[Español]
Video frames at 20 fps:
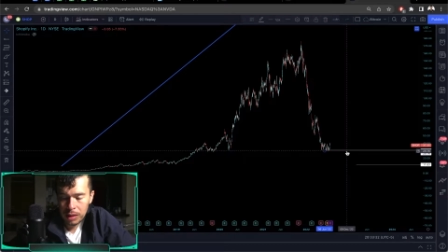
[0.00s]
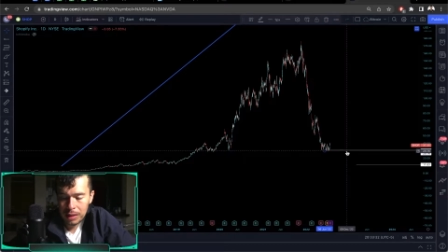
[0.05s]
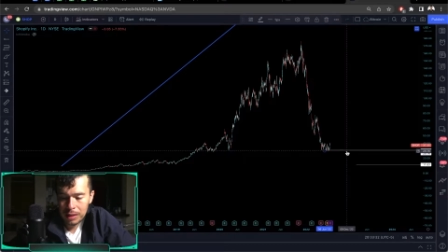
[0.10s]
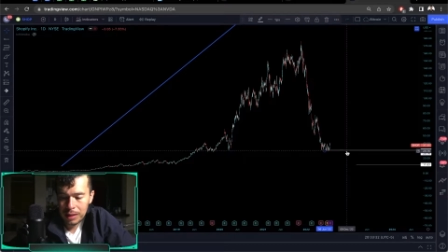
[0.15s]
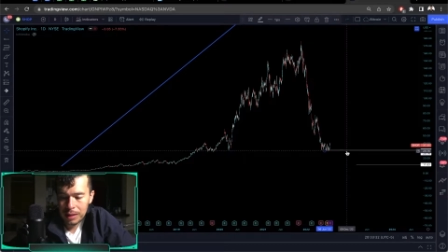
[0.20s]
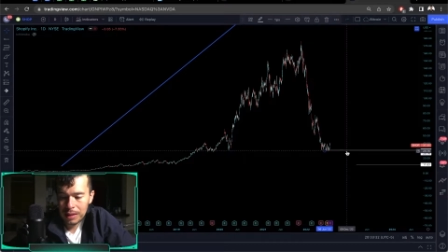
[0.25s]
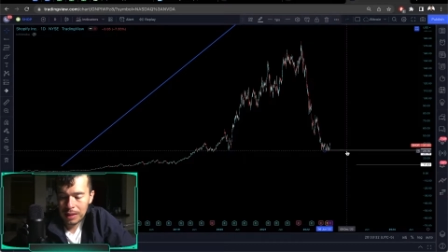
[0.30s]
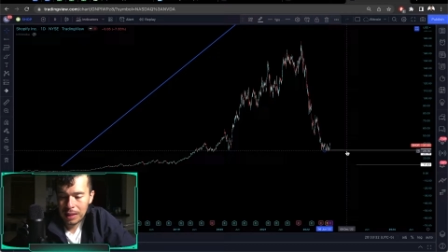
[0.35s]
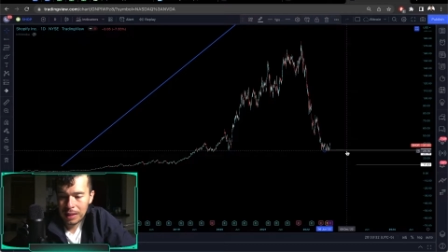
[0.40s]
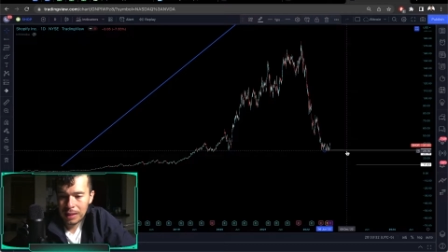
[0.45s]
Es
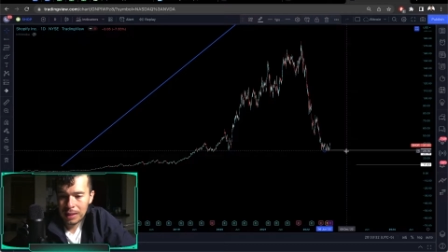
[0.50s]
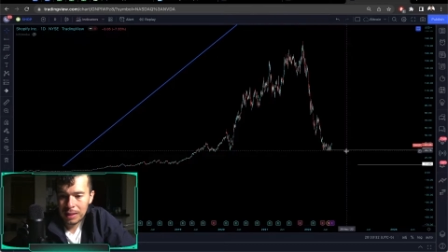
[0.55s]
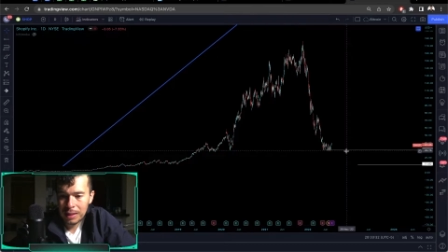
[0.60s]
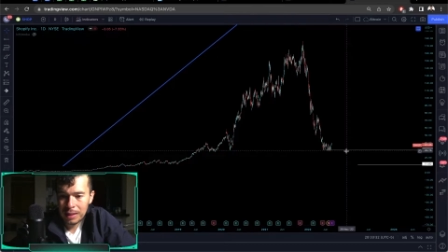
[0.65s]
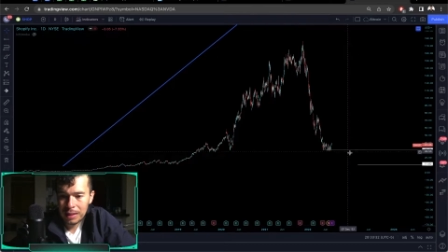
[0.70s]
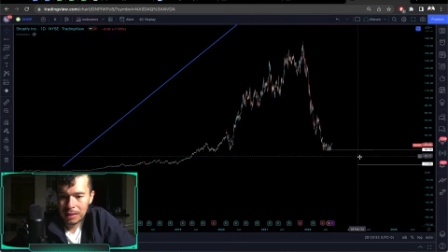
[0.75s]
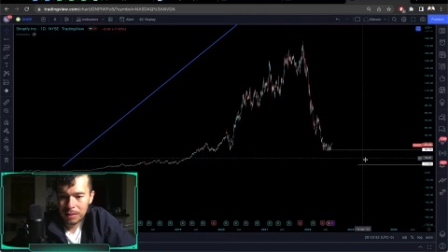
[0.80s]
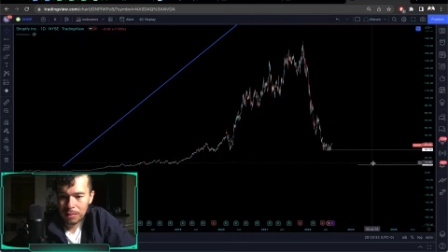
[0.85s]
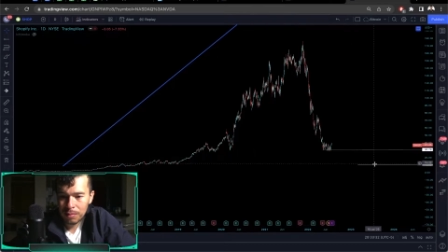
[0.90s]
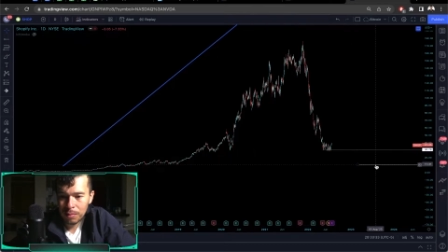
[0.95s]
que estas
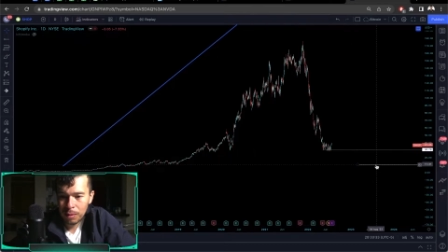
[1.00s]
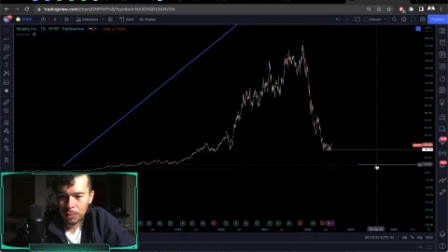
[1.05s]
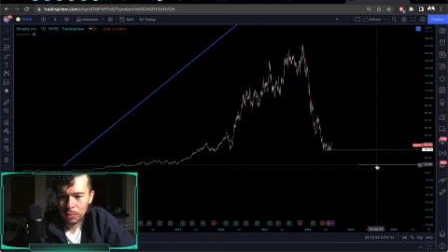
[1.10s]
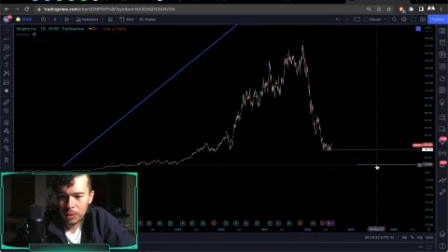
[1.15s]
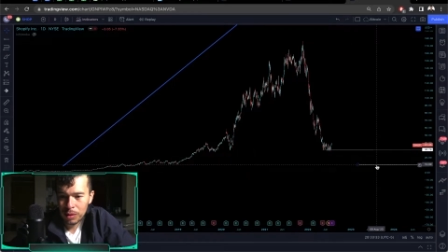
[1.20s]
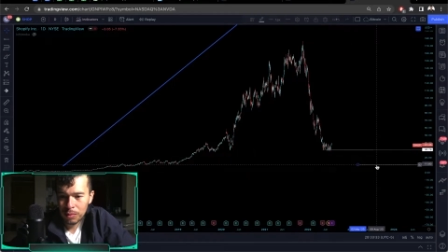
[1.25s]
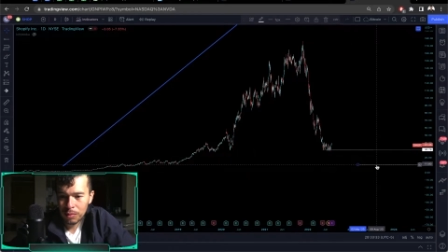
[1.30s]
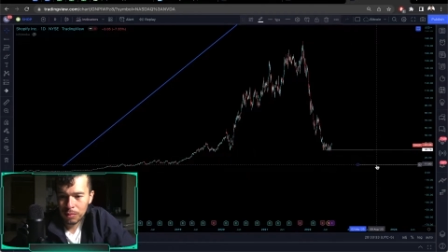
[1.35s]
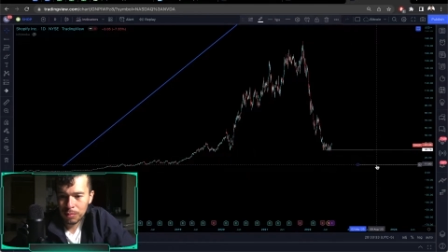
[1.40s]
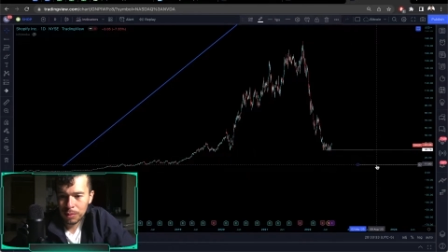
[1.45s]
líneas, vamos
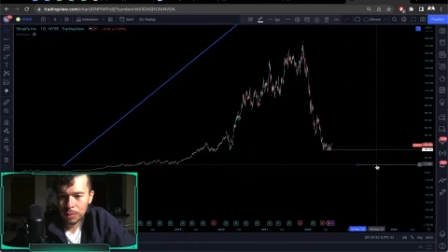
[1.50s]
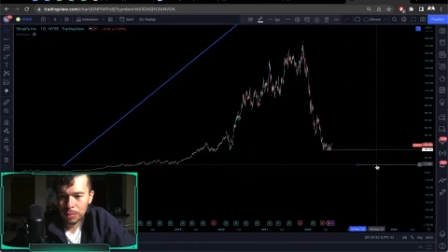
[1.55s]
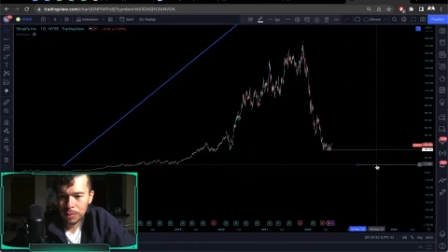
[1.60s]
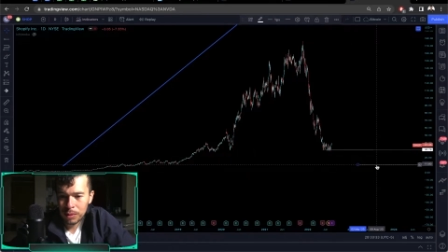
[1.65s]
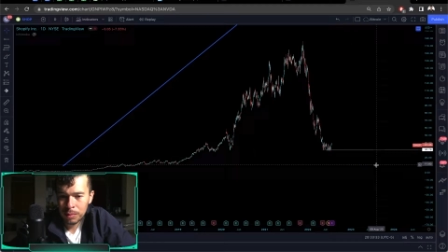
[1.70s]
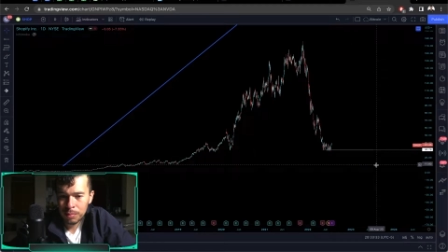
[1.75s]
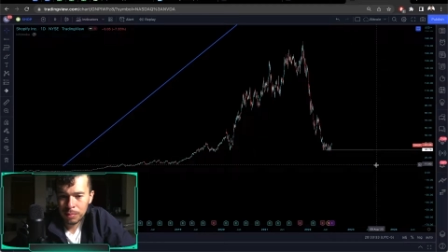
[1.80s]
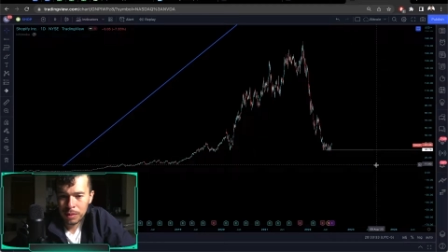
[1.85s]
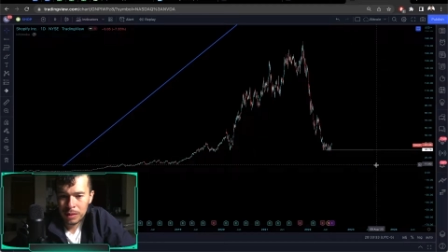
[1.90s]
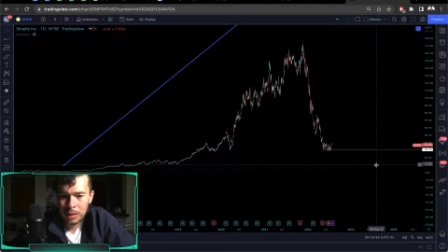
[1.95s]
a, vamos a
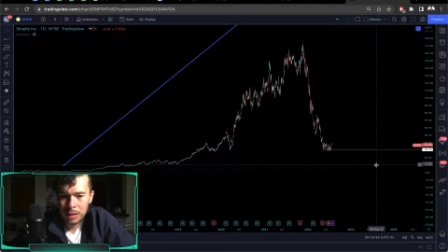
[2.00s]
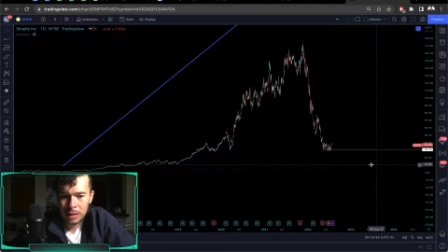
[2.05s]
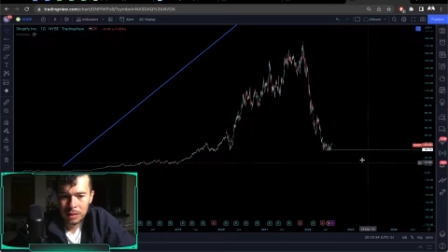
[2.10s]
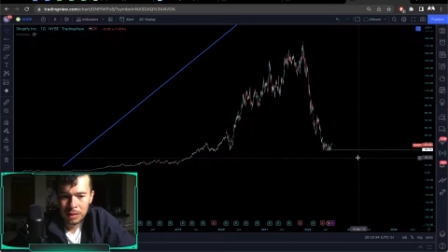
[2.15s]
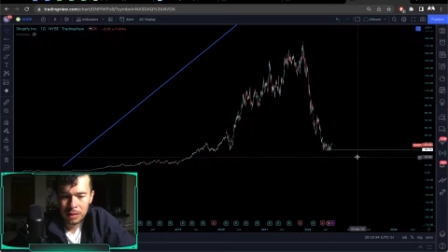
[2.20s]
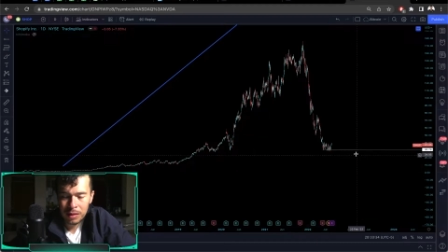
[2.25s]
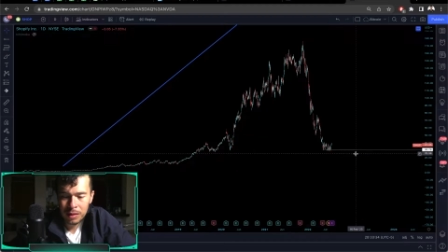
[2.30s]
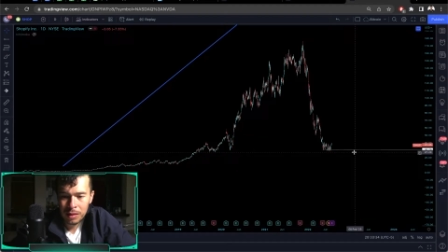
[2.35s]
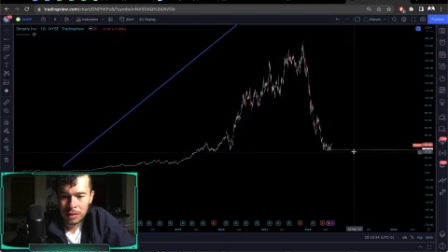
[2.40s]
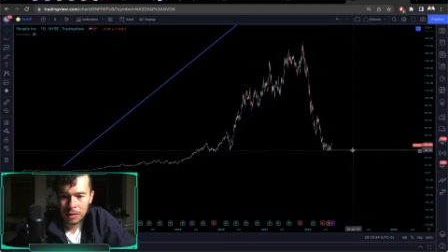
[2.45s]
empezar
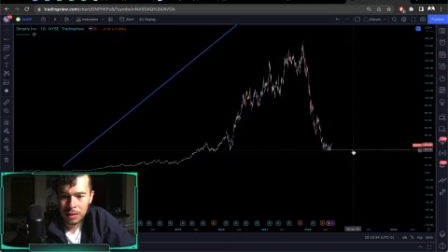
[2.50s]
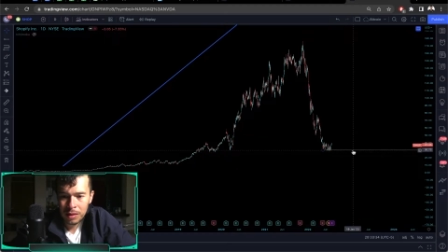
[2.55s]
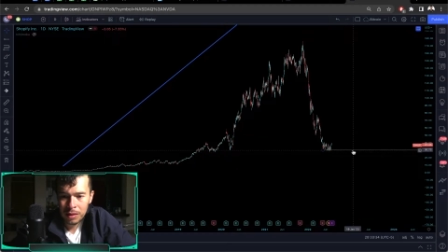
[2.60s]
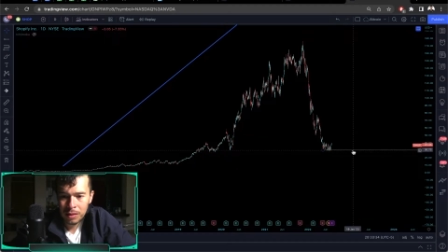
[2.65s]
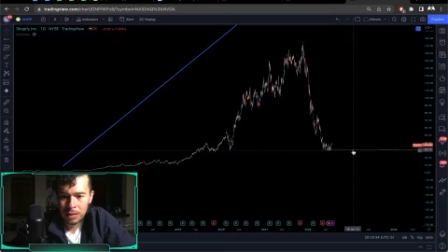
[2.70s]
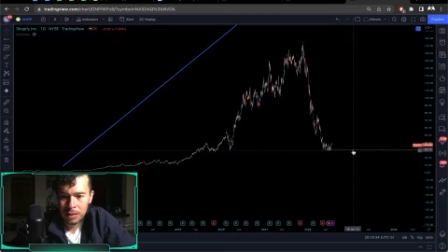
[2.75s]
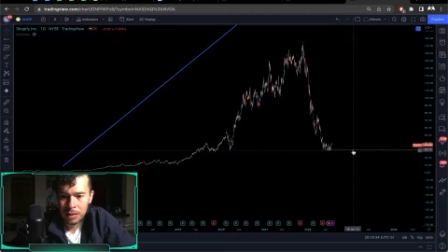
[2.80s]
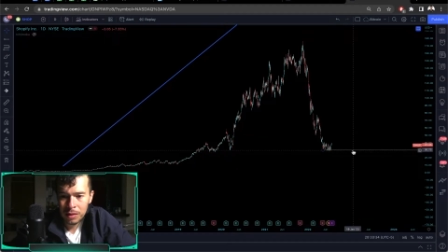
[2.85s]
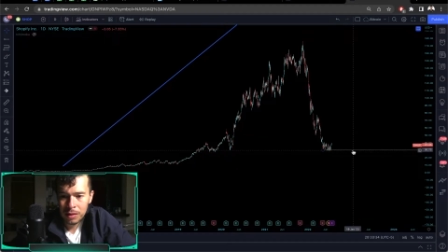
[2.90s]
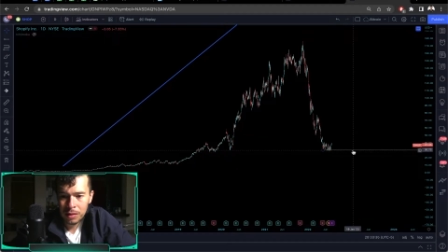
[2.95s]
así de cero,
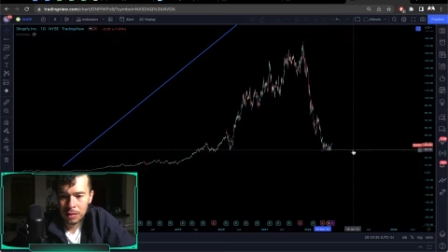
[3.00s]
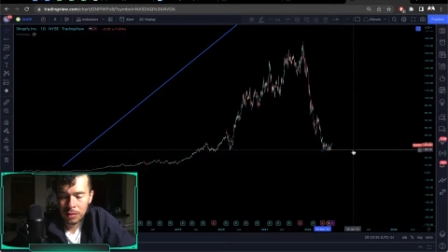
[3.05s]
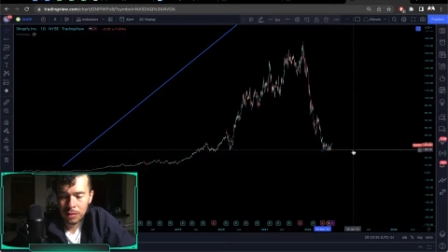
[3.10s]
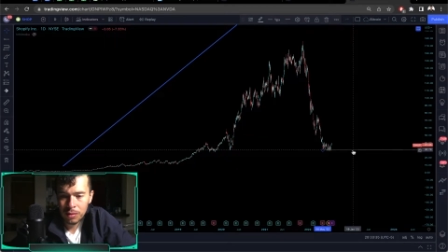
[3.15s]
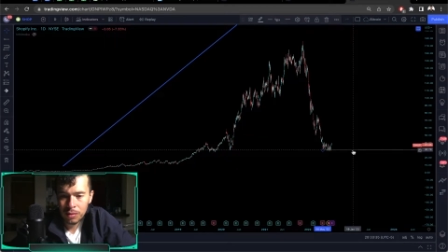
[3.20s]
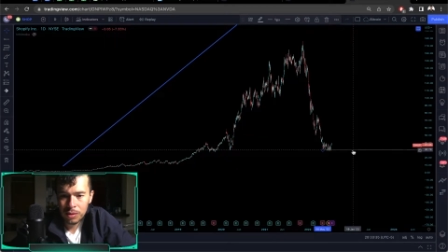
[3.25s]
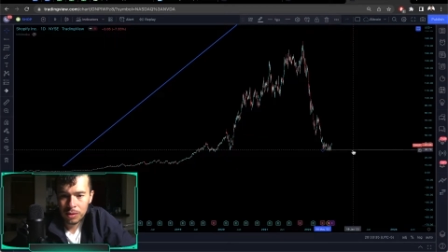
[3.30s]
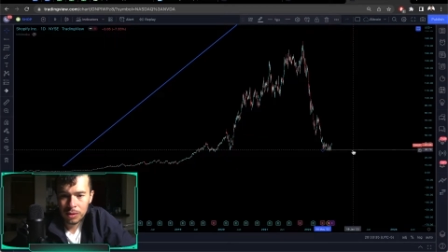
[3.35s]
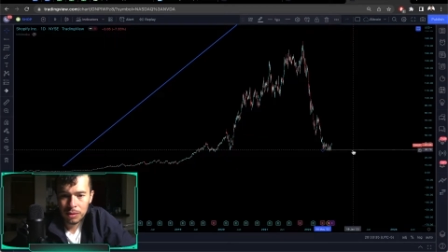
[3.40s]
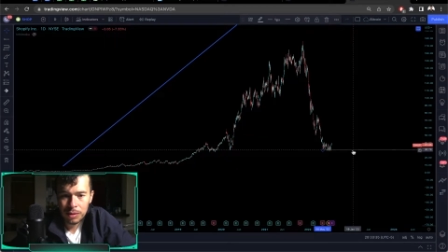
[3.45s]
así,
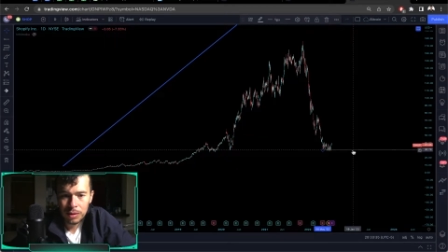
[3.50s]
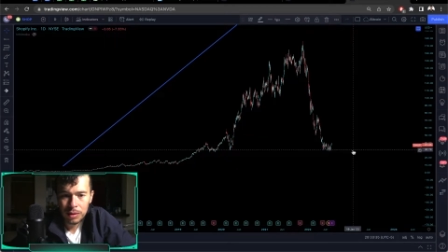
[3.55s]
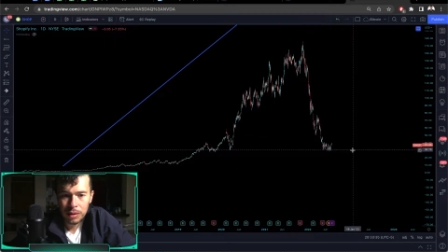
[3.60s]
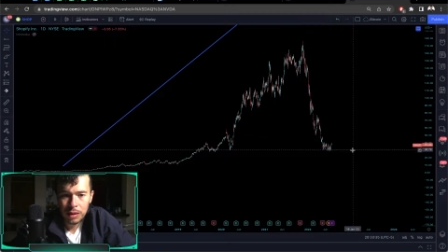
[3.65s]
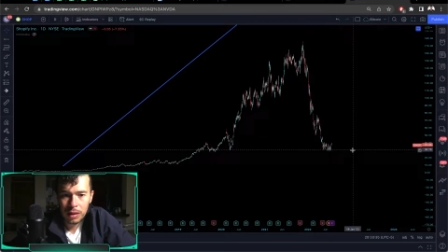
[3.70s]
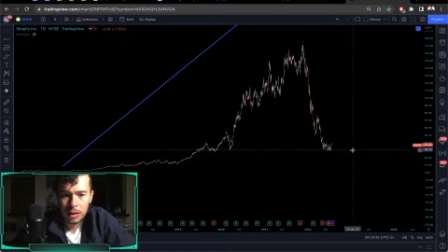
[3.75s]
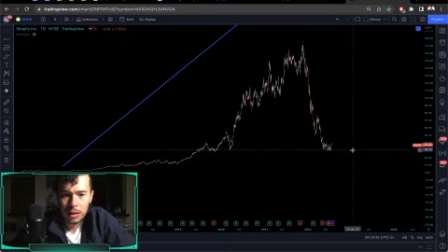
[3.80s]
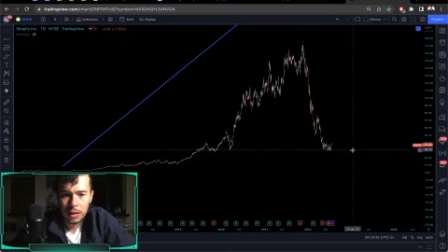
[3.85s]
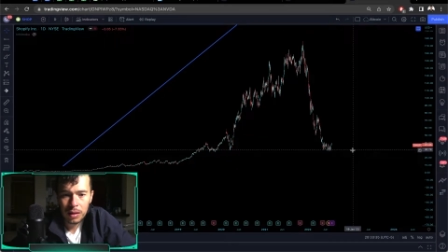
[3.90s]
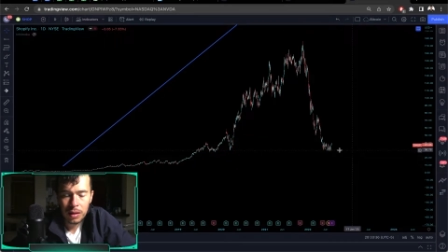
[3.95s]
todo chévere.
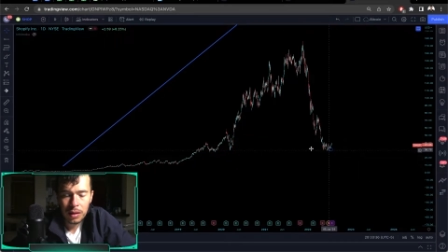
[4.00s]
Tal.